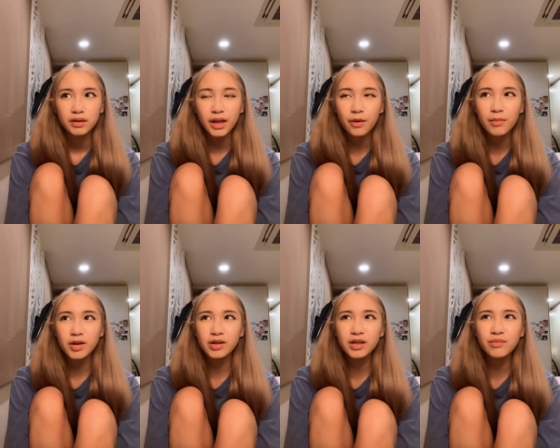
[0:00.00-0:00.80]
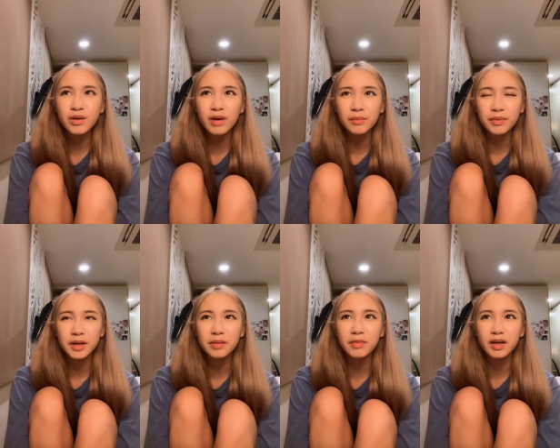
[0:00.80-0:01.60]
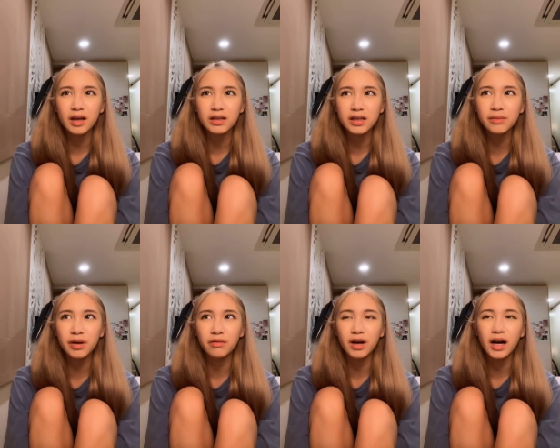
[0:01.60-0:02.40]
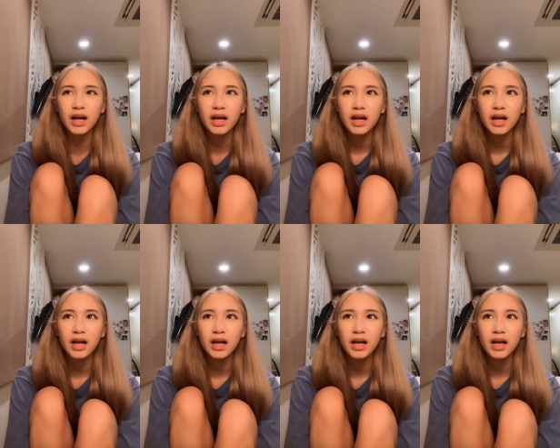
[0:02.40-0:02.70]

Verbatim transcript: แต่ว่ามันก็จะมีบางประเทศเหมือนกันที่แบบว่า